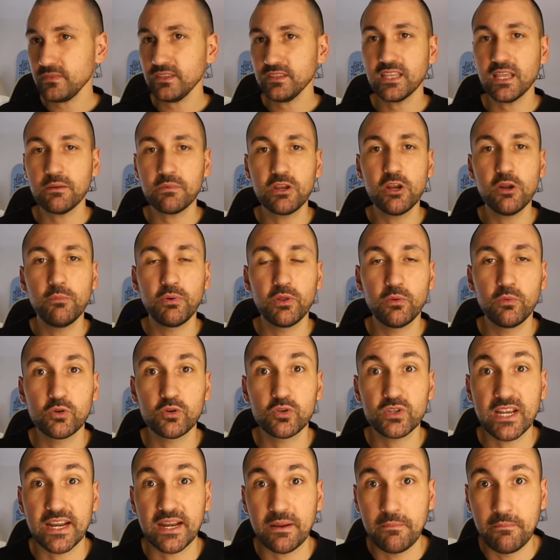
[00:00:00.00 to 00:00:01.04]
También lo podemos
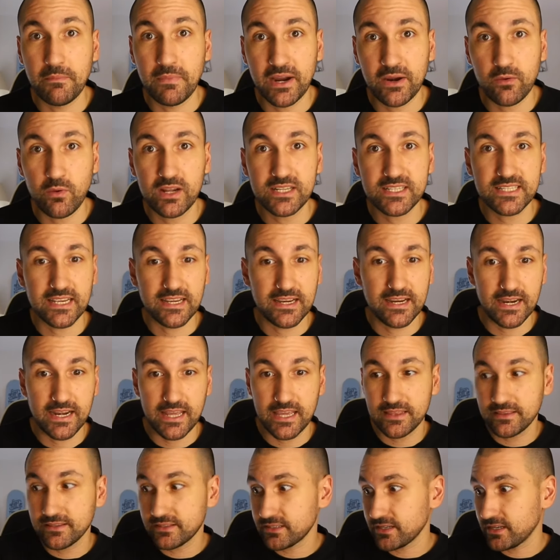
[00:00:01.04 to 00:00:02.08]
usar en manuals, en
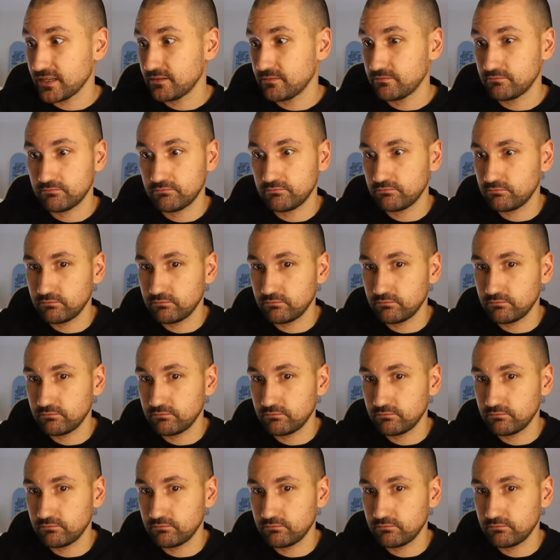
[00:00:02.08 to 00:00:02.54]
greens, en,